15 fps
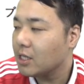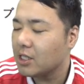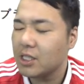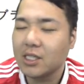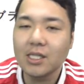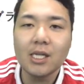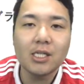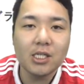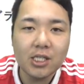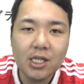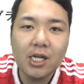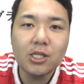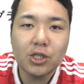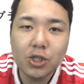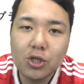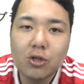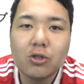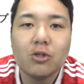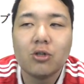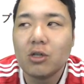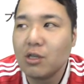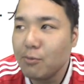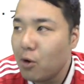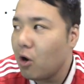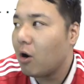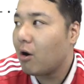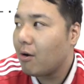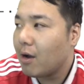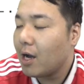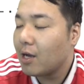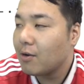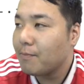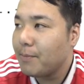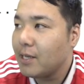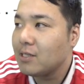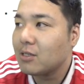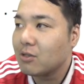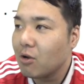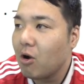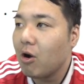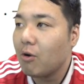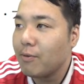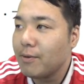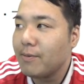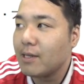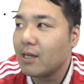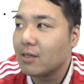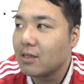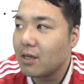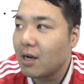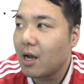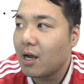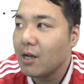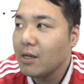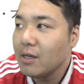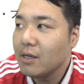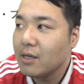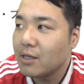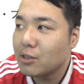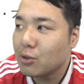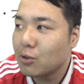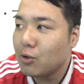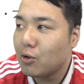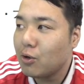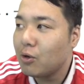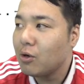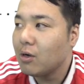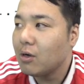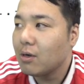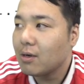実際2016の時も、あの、ペスと FIFA だったら、その、